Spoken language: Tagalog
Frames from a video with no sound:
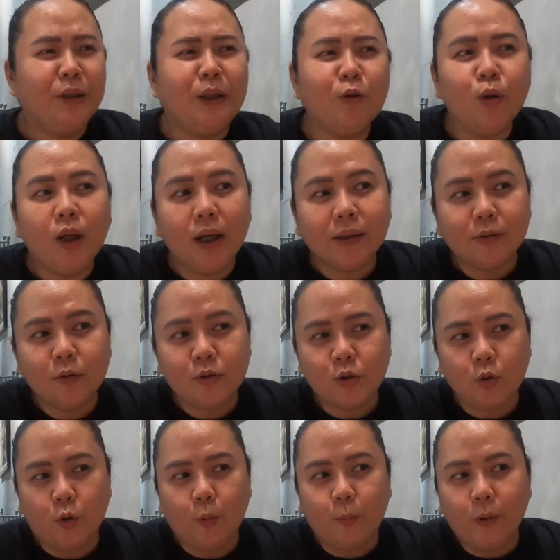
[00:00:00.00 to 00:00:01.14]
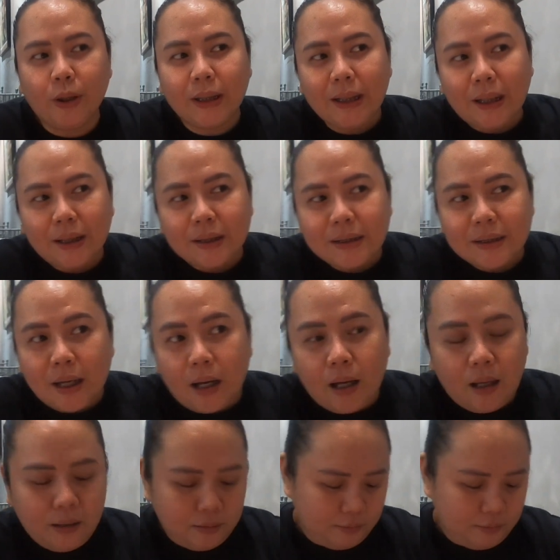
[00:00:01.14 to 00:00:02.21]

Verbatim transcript: feel ko lahat gusto ko, pwera lang sa